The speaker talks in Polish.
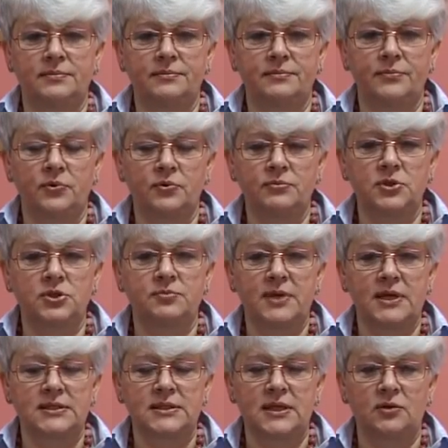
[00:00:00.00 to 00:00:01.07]
burmistrz
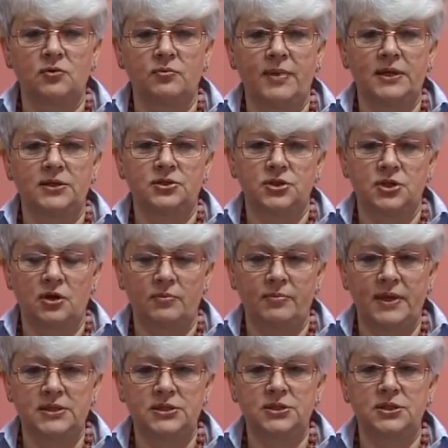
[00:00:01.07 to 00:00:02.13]
miasta Lubań, czy
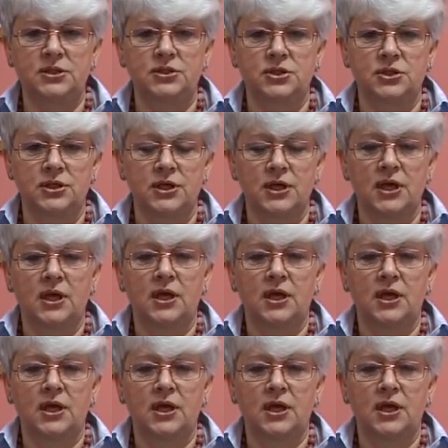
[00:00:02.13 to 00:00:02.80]
obecny, czy